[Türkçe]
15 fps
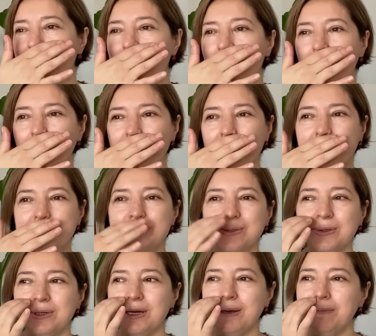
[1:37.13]
Ondan
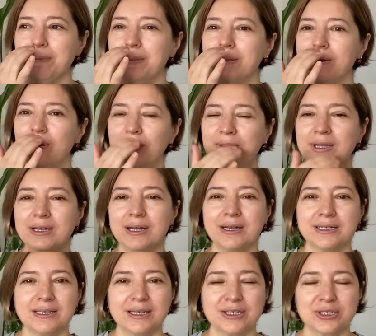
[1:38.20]
sonra onlar
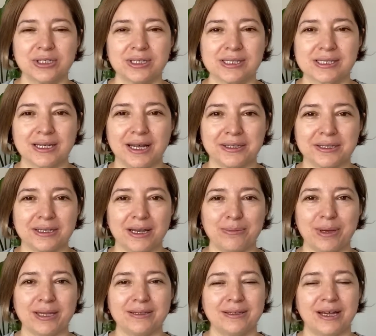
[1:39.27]
arkadaşlar hazırlandılar.
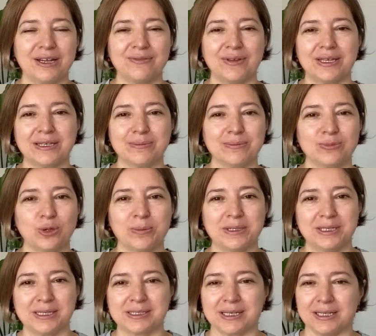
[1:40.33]
Ben tarif ettim
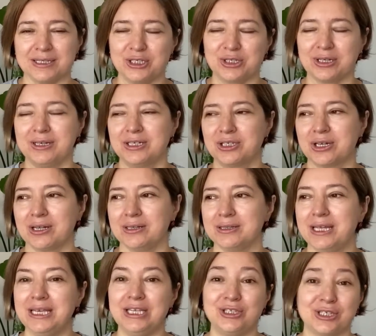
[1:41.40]
domates al işte kaşar al
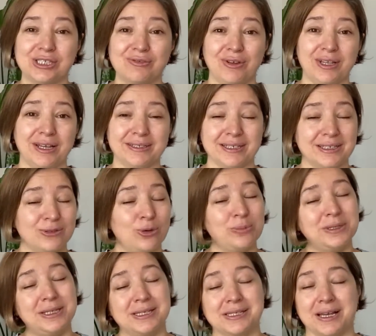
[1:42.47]
ne yiyeceğiz falan dedi.
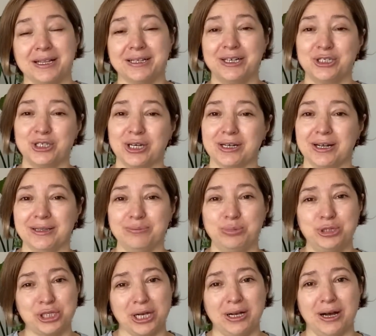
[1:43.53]
Domates al kaşar al
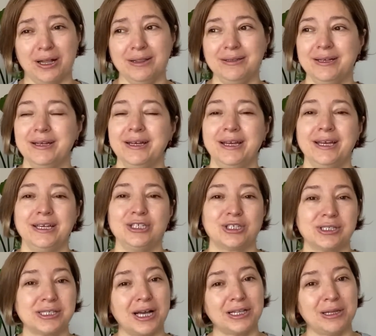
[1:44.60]
bıçak al işte
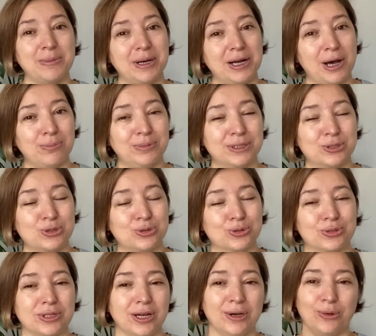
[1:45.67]
saklama kapları
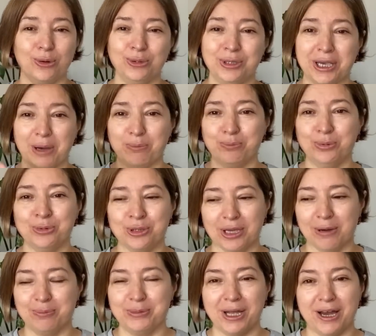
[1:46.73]
şurada onu yap bunu
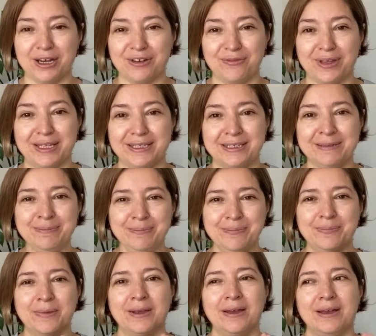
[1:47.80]
yap tarif ettim
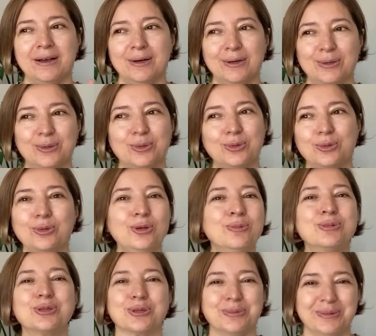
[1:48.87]

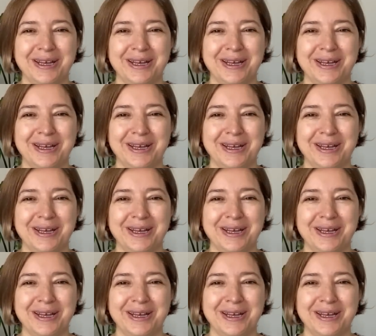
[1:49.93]
uyumuşum.